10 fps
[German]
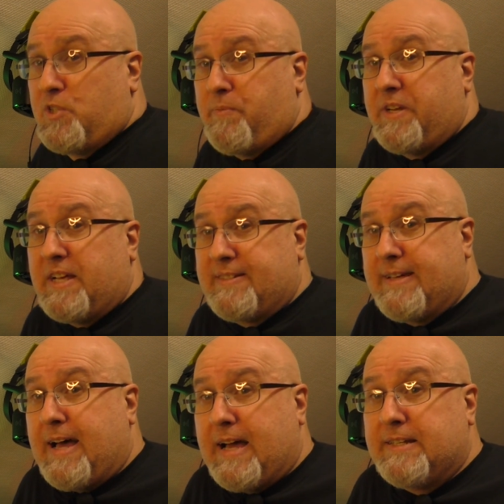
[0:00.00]
muss man das
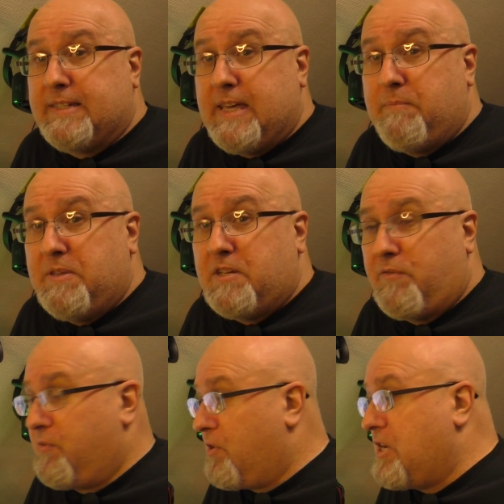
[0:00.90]
sagen, die geben
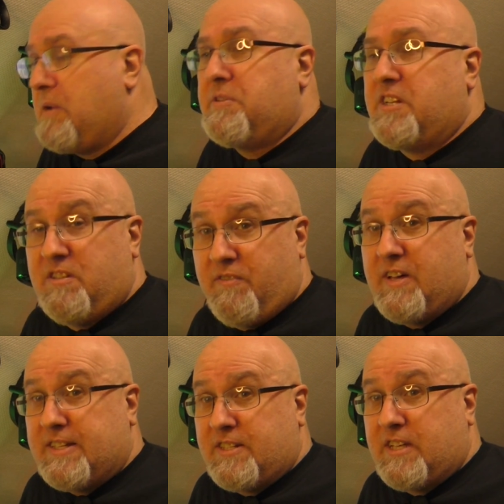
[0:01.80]
ihre Würde nämlich in
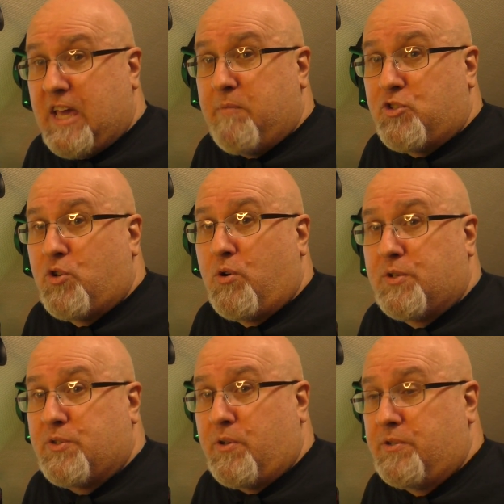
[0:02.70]
diversen
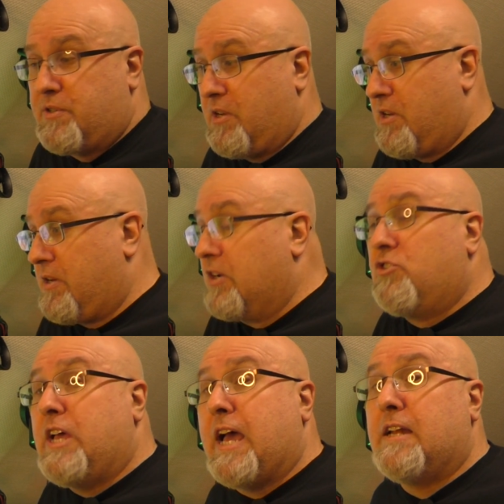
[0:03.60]
Game-Shows und äh,
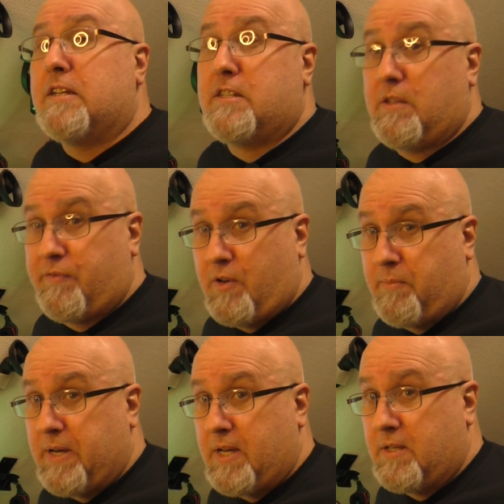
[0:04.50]

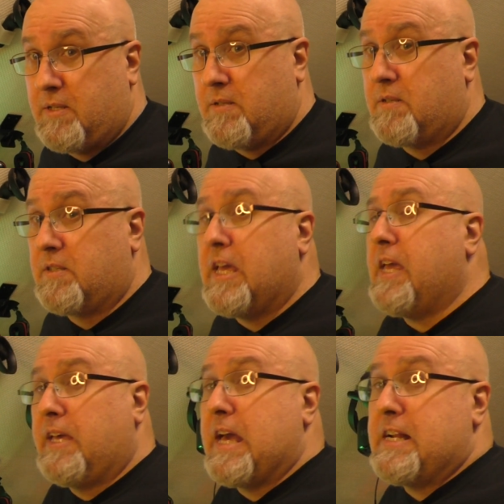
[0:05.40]
Reality-Formaten
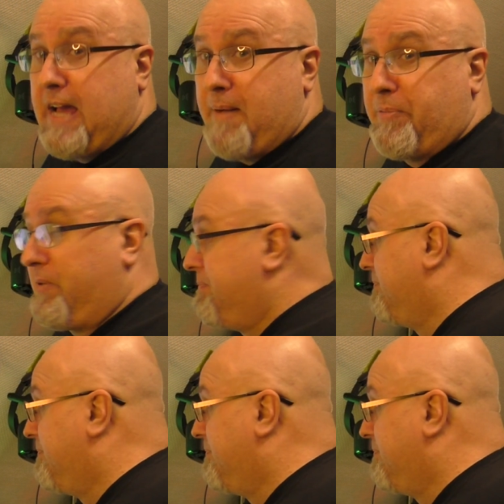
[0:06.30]
gegen Geld ab.